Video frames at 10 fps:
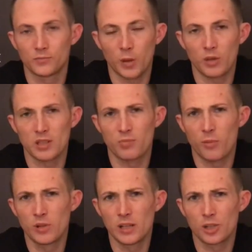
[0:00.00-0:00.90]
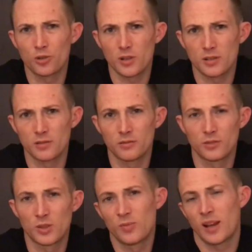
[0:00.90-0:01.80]
Da habe ich jetzt ein paar Bilder geschossen,
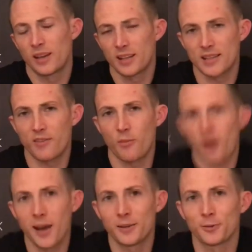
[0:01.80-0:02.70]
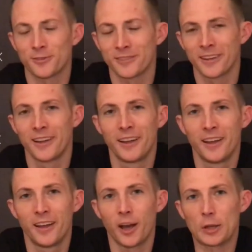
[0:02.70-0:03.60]
die blende ich jetzt einfach mal ein und
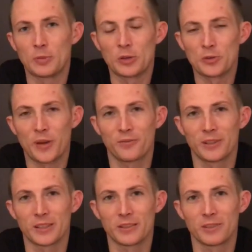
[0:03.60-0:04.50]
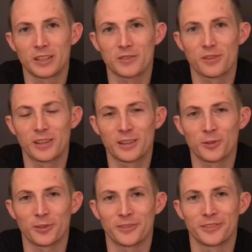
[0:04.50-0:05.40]
ja, ich bin gespannt, wie ihr, wie ihr es findet
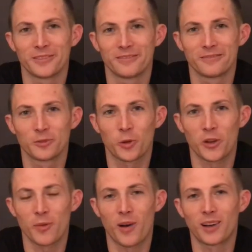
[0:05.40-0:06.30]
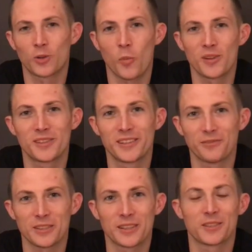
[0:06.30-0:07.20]
und könnt ja mal
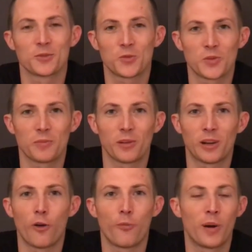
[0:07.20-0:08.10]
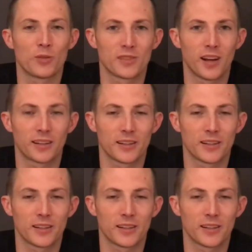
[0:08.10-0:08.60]
kommentieren, was ihr so zu dem Aufbau sagt.